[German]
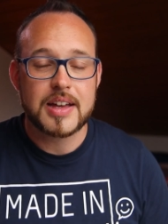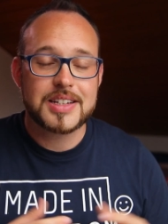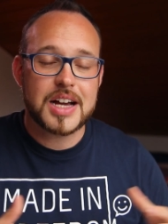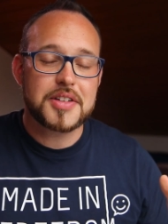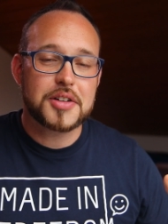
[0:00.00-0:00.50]

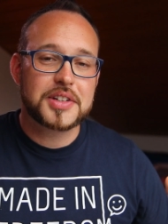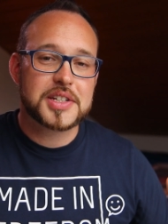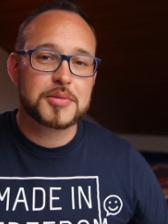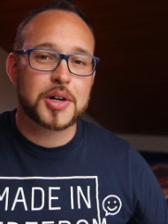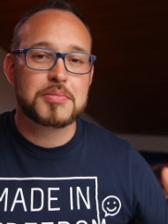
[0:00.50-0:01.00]
Da wir auf
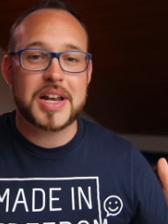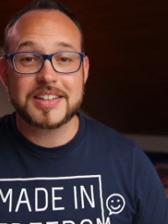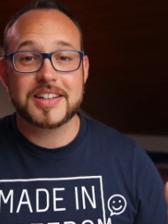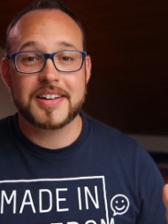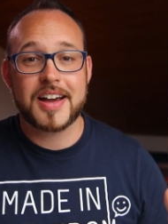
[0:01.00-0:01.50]
diesem
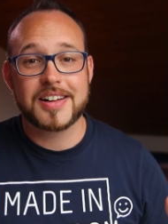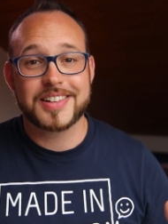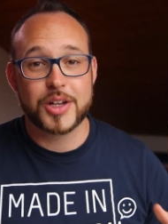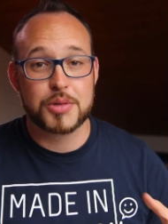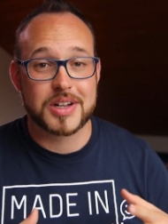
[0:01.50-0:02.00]
kompletten Kanal
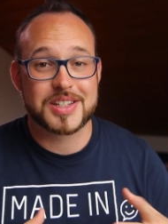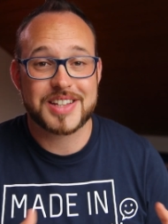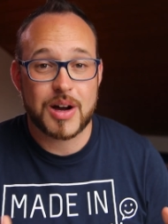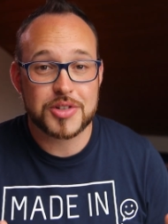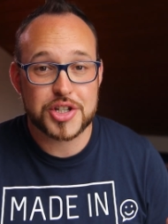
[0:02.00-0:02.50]
ja über
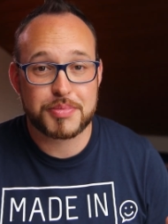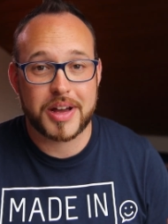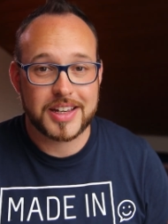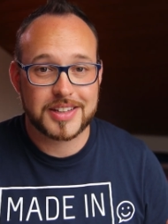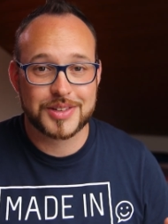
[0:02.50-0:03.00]
Sound
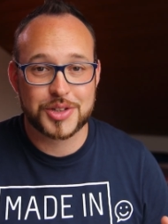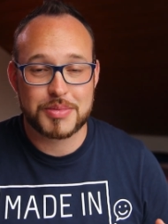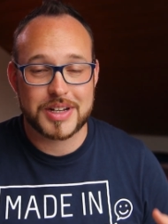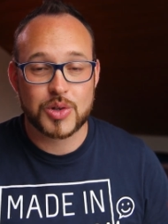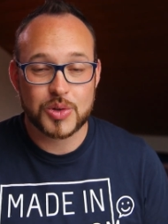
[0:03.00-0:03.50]
sprechen und
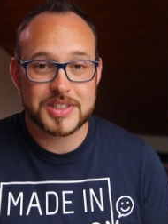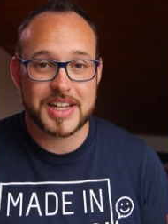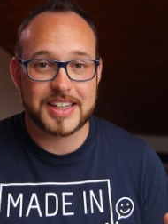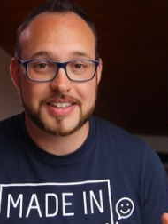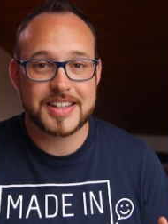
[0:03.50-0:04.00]
über
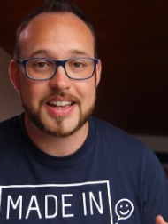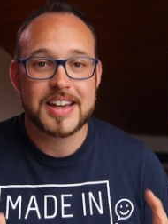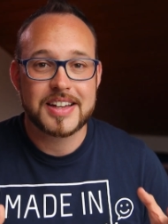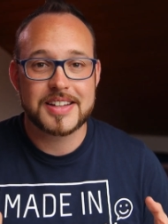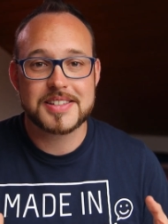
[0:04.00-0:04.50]
Tontechnik,
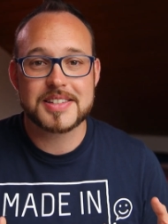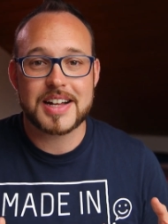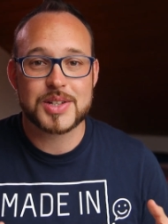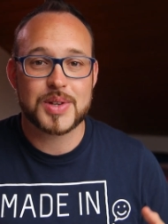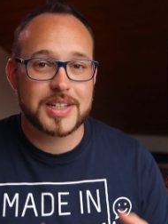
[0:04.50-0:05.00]
ist es
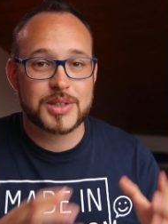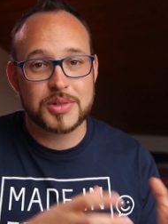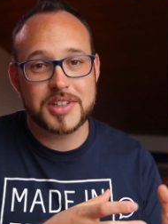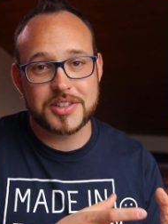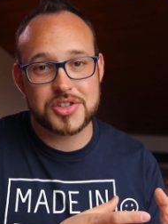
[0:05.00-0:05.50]
also ein
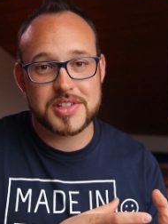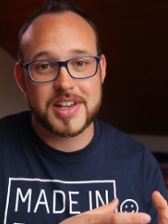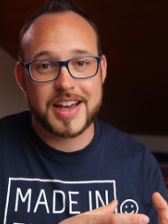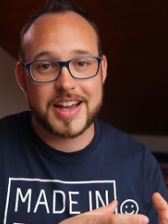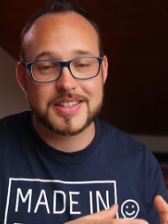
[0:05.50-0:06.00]
tontechnisches
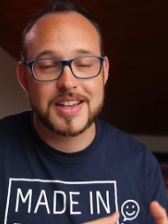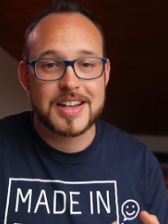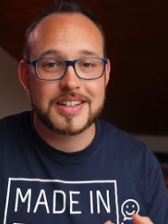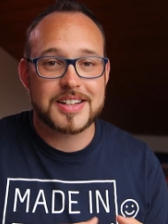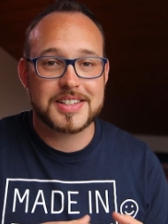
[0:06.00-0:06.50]
Gerät,
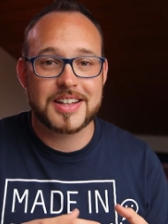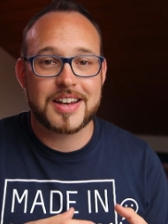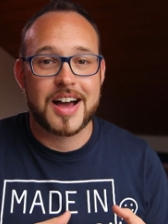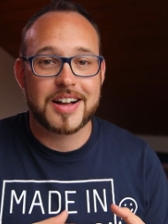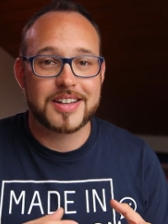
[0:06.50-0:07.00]
das in der
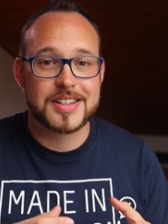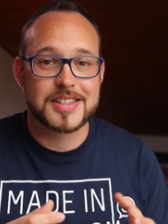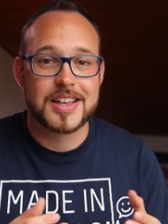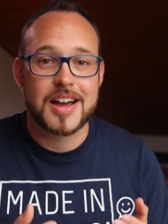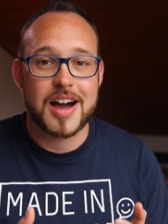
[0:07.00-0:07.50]
Lage
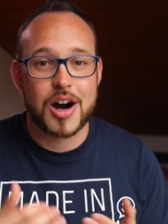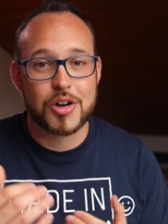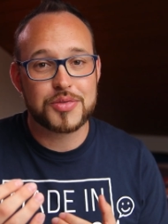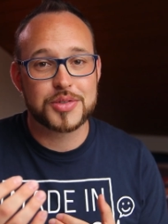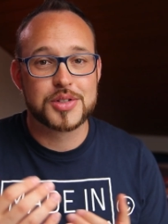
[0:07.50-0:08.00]
ist,
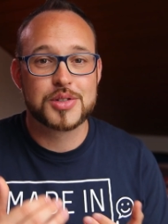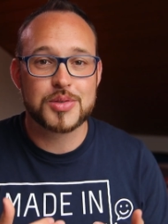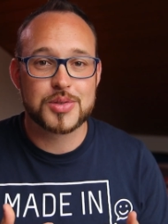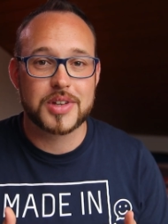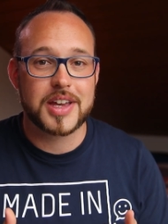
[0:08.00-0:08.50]
auf und
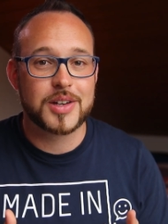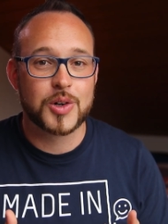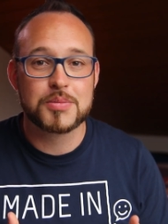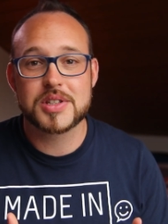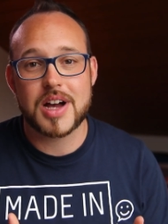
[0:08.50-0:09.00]
zuzugehen,
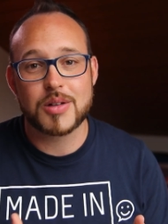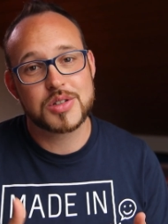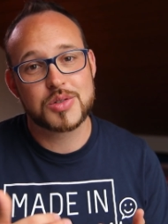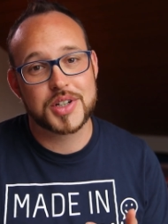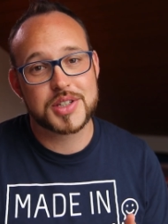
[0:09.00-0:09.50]
um
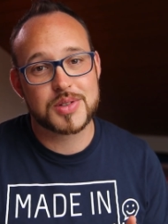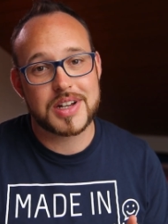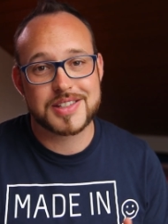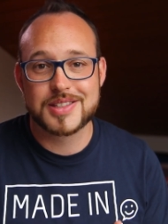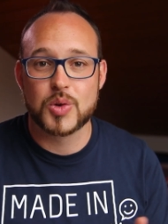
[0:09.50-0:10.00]
Sound
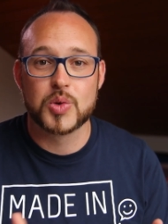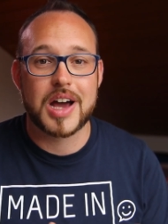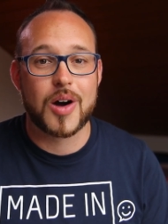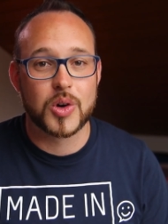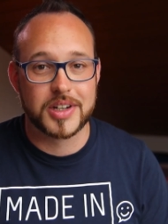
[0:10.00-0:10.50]
durchzulassen
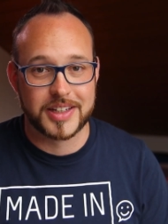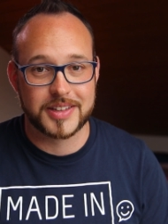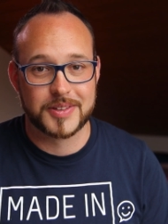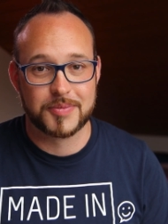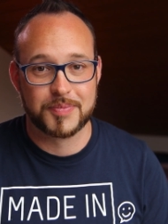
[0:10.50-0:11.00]
oder auch
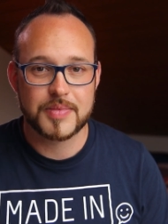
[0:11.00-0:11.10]
nicht.